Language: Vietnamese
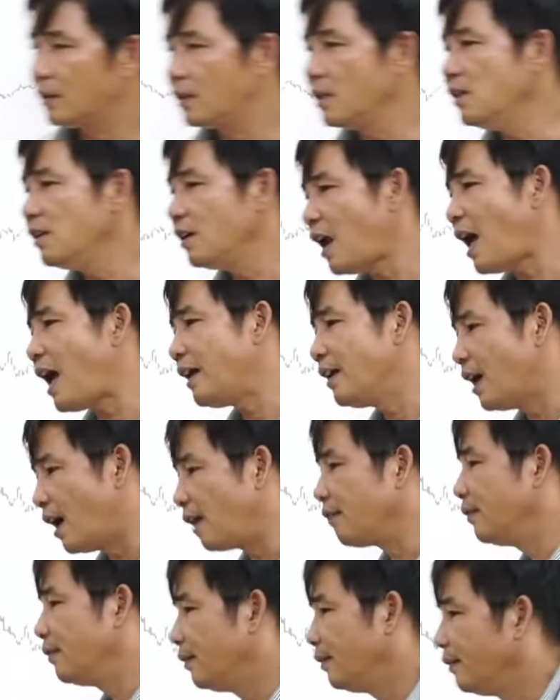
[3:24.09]
tương lai
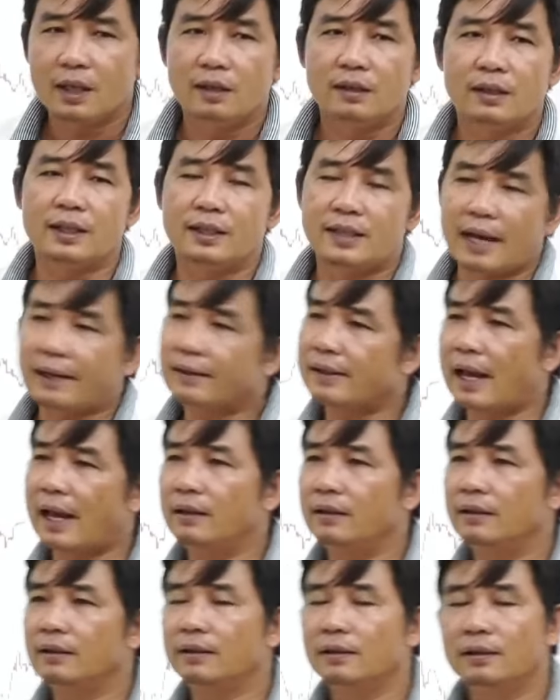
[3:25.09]
gần thì chắc
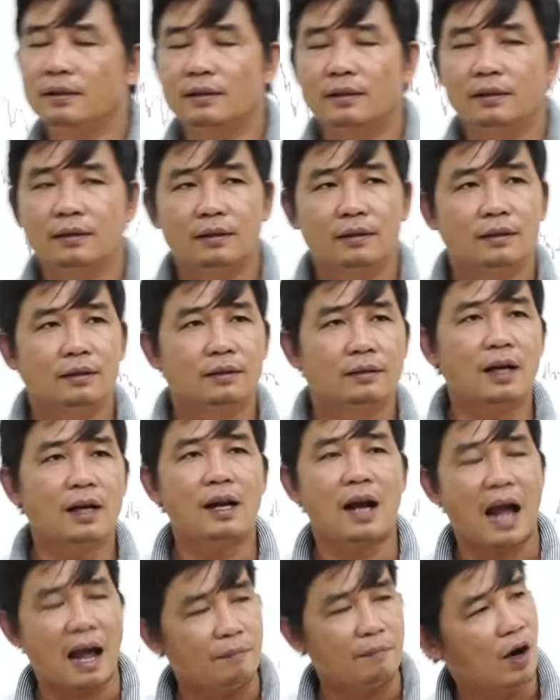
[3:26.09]
chắn
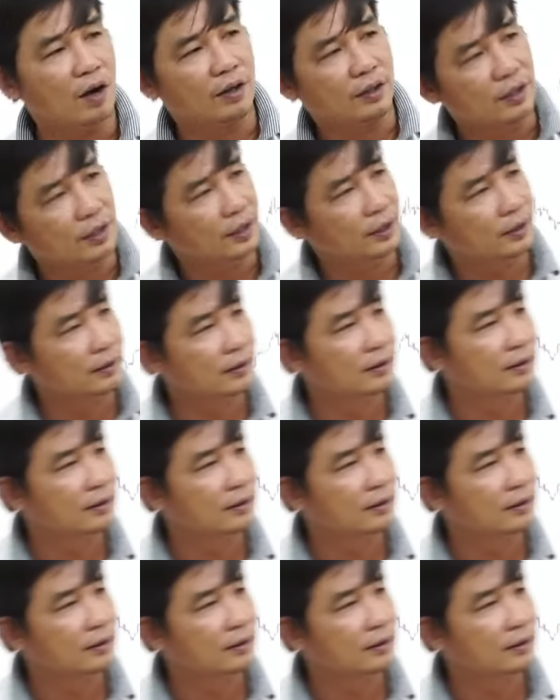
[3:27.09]
tất cả mọi người